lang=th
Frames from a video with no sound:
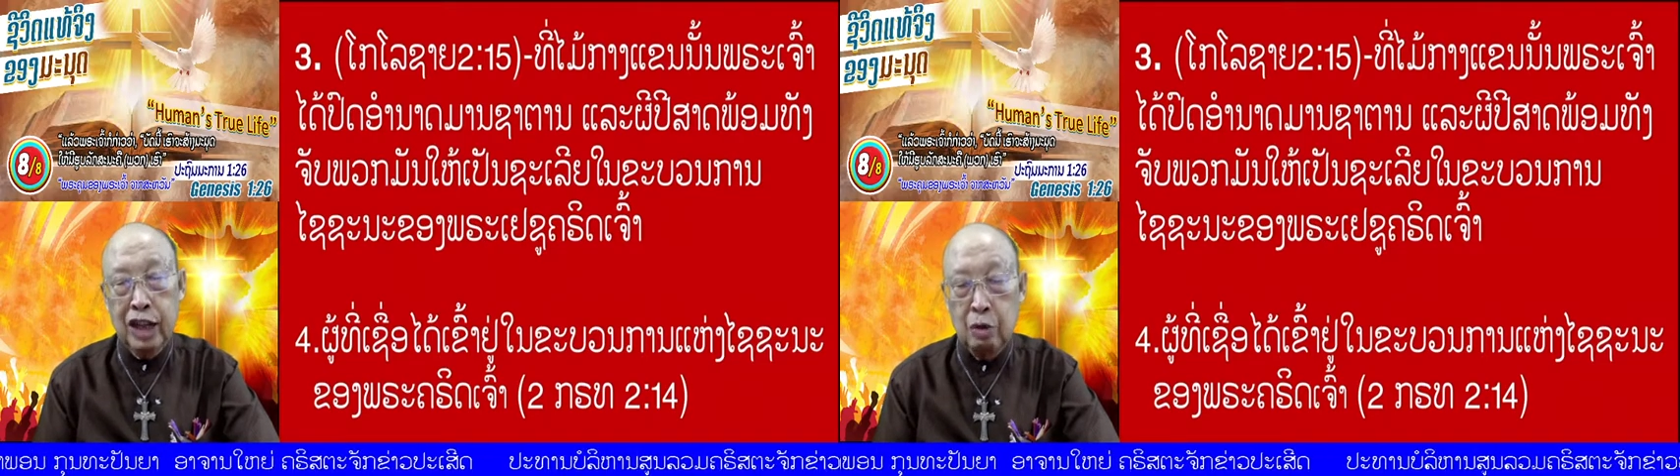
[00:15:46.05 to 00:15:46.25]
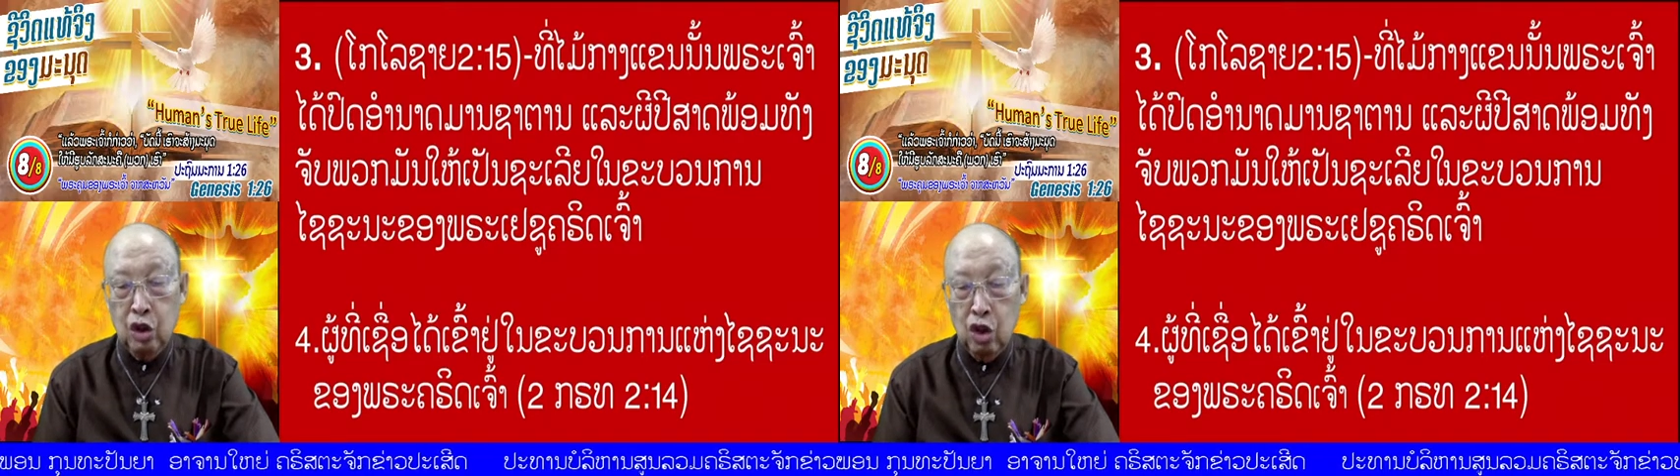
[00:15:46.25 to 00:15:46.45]

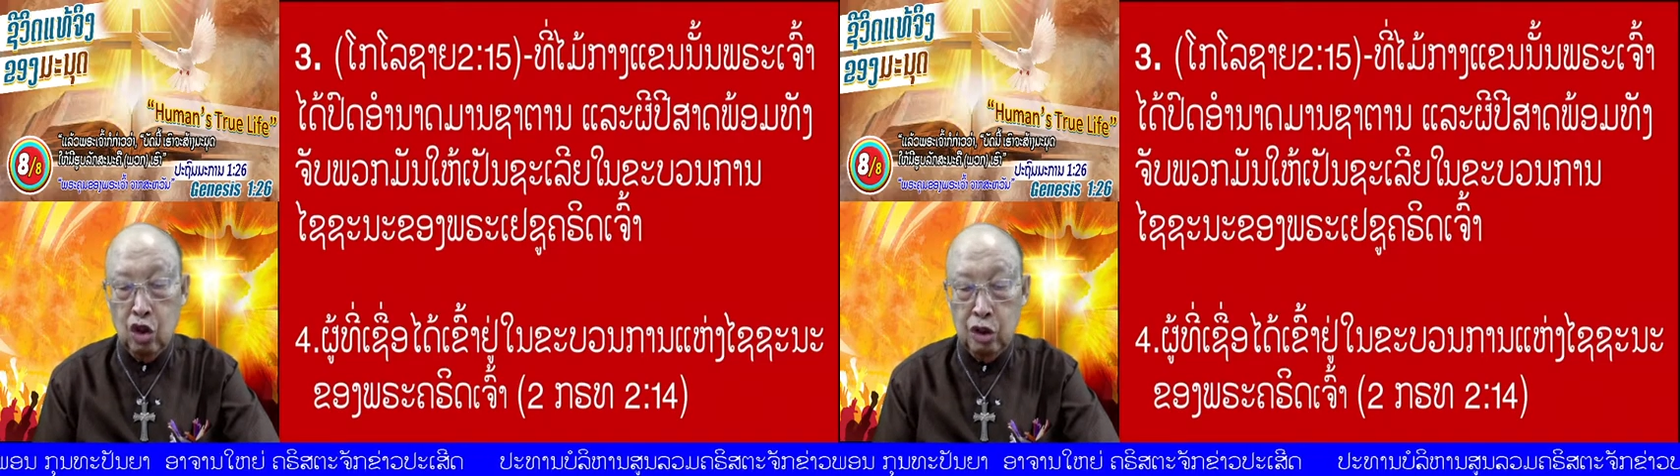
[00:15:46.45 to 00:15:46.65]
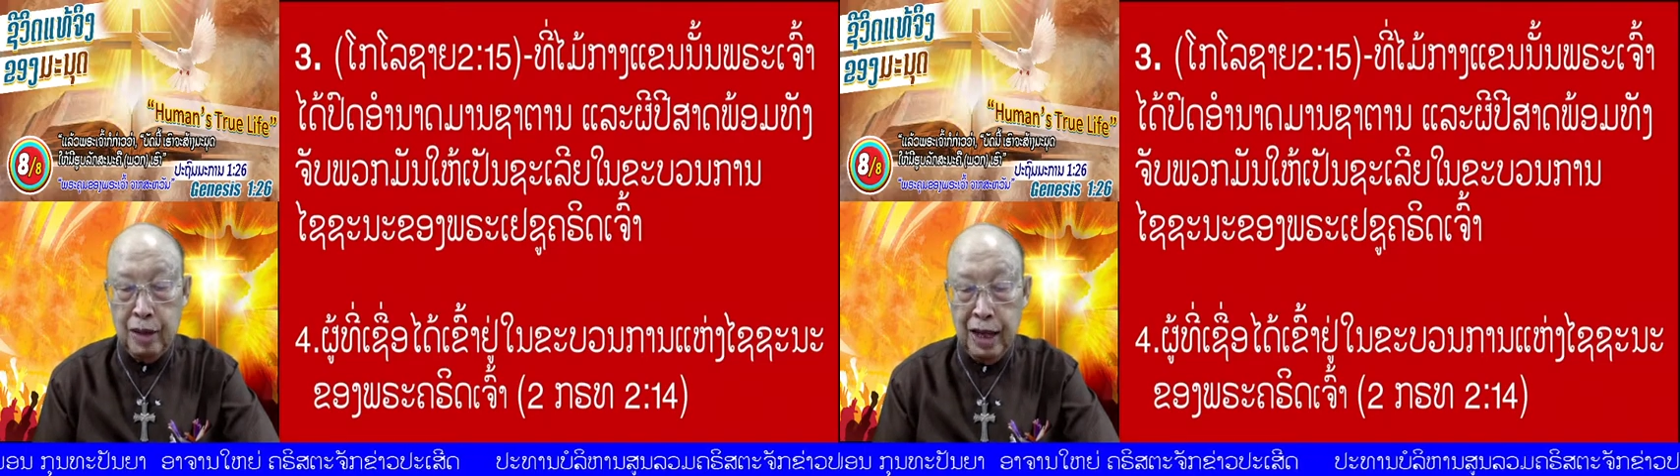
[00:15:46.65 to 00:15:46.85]
บุตรสองค
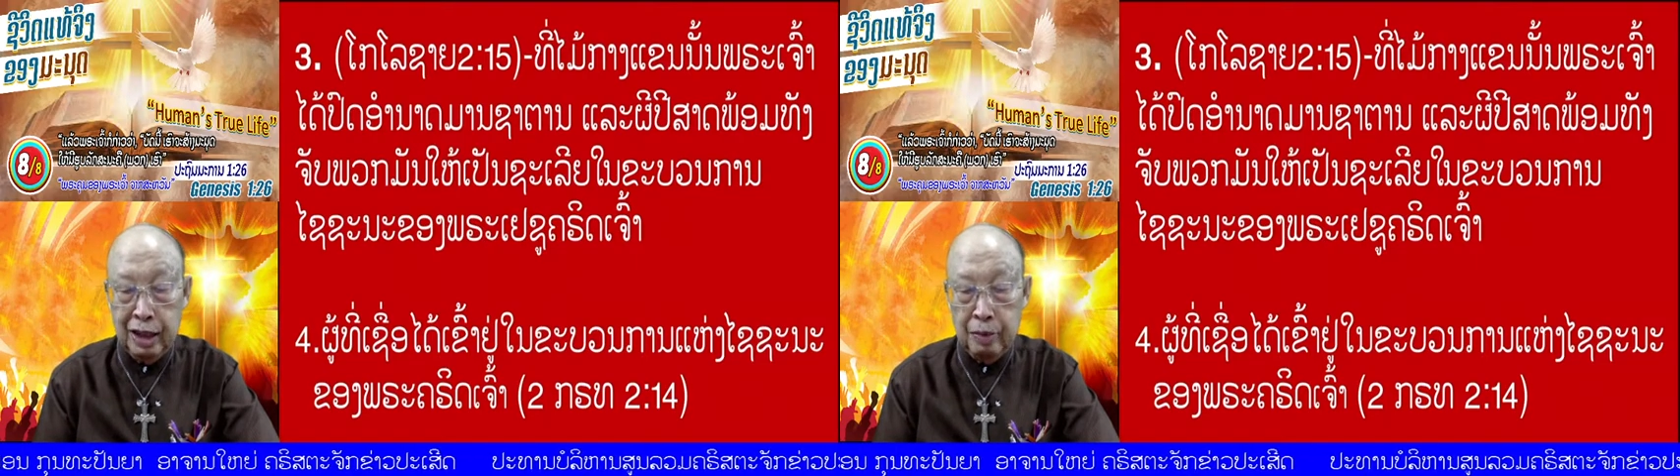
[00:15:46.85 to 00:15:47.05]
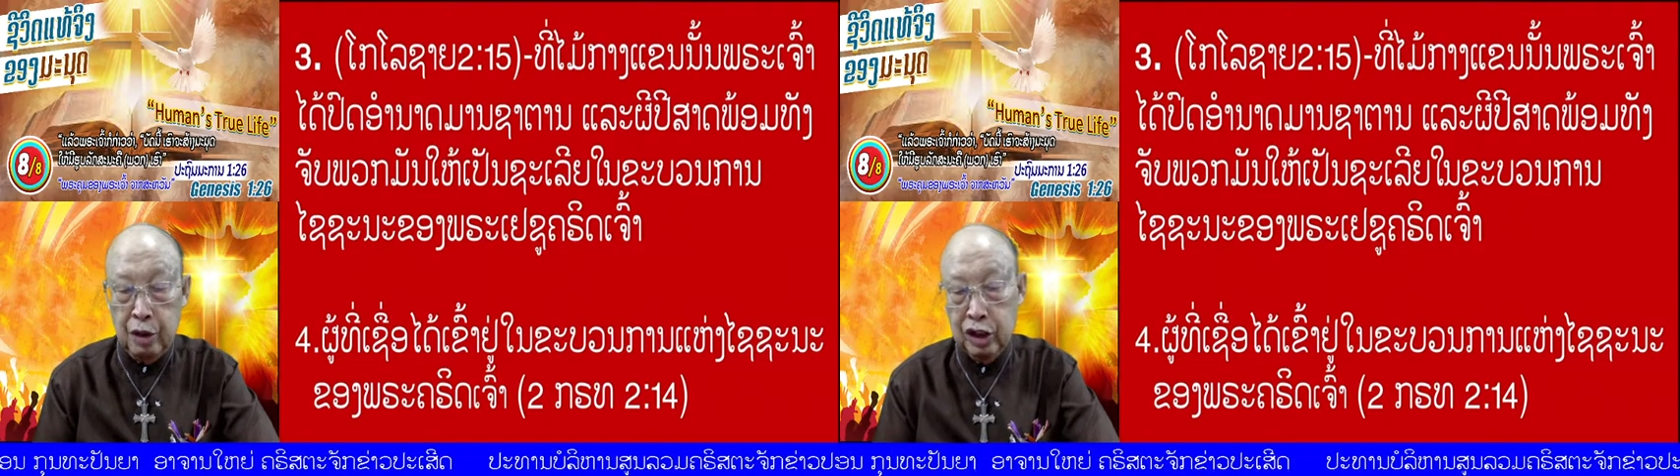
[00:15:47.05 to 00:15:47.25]
นสมหาไท
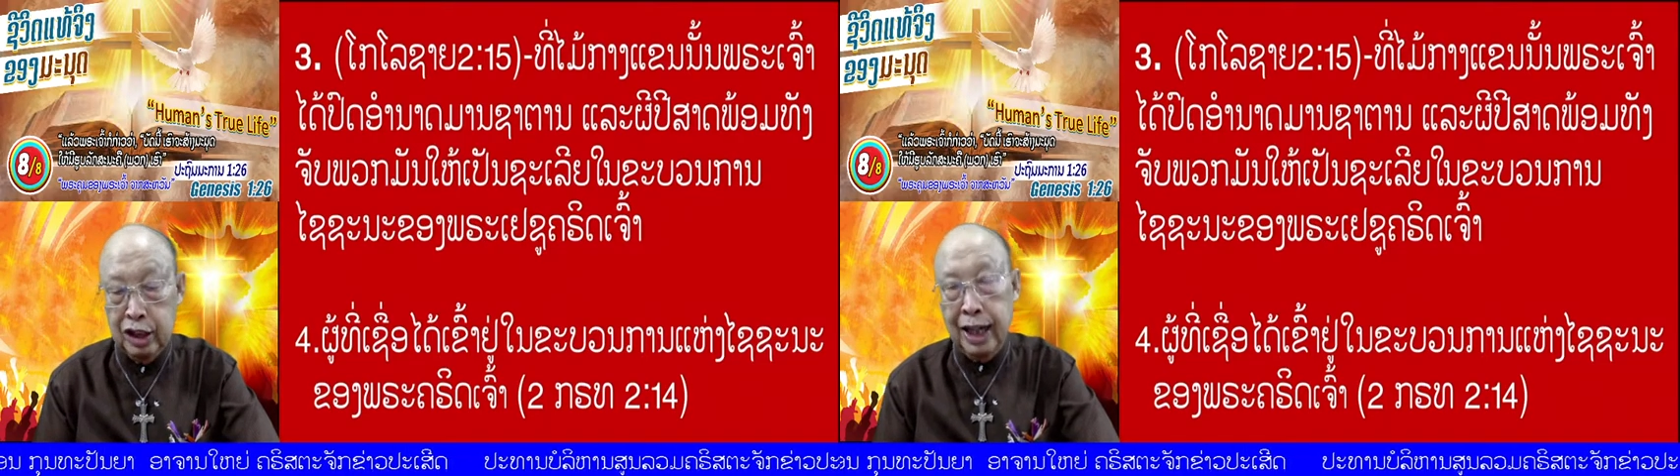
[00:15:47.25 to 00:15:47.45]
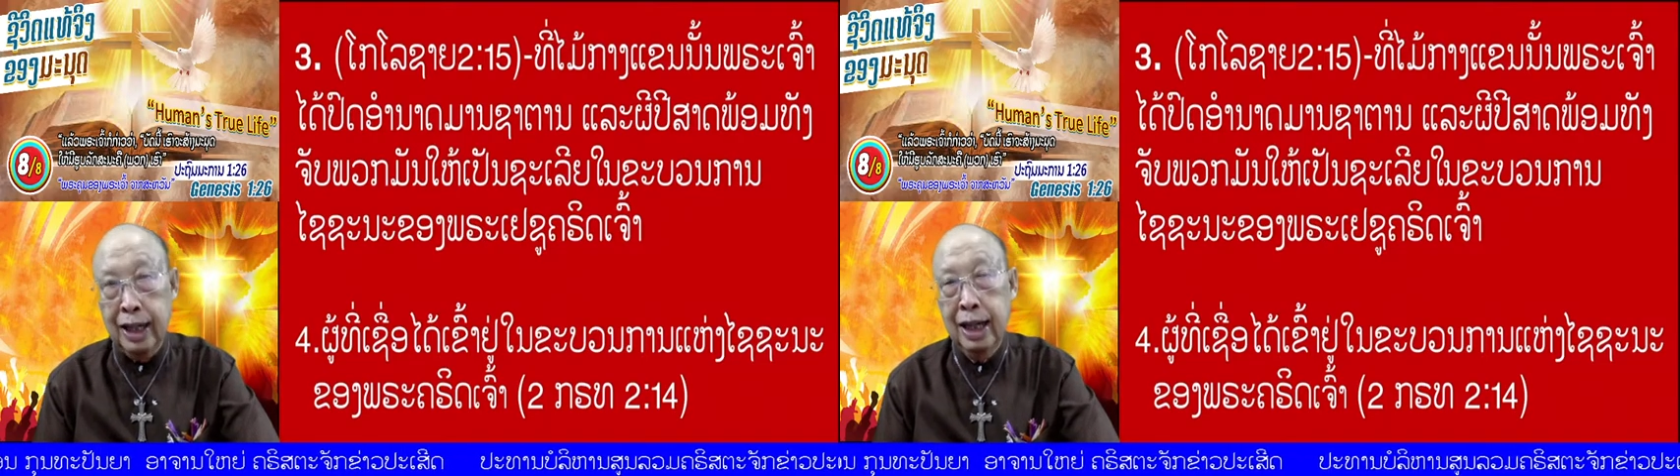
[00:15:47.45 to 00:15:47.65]
ยพี่น้องจีได้